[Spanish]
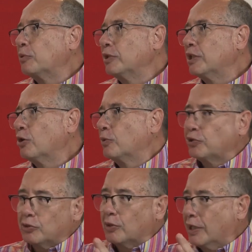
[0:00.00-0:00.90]
política
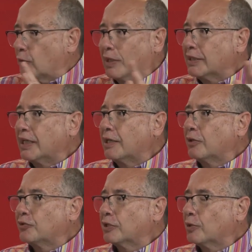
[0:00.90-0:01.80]
opositora de cualquiera de
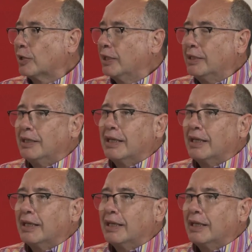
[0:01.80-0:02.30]
los sectores,